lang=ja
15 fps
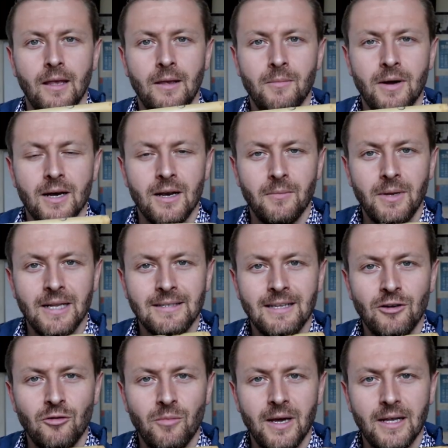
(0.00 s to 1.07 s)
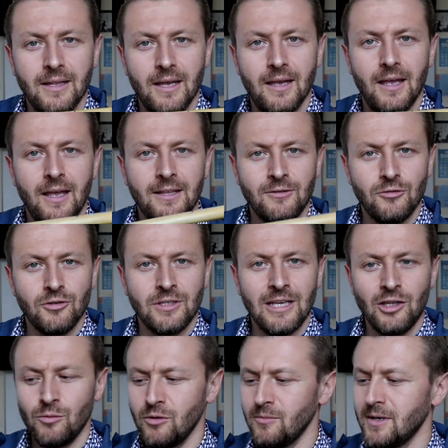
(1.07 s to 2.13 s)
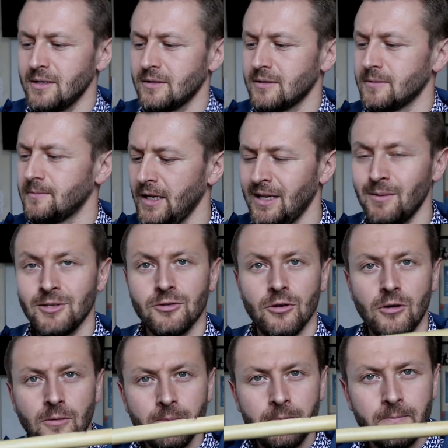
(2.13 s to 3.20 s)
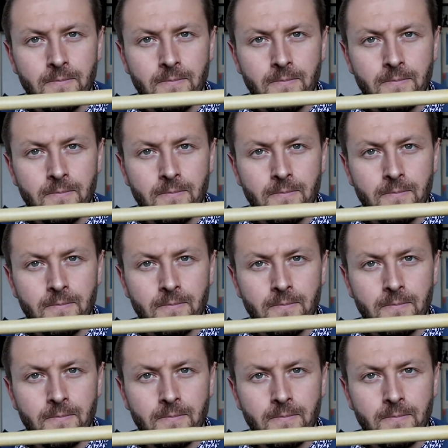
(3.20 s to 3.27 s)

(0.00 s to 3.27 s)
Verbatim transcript: 今から皆さんの前で演奏したいと思いますいきますよ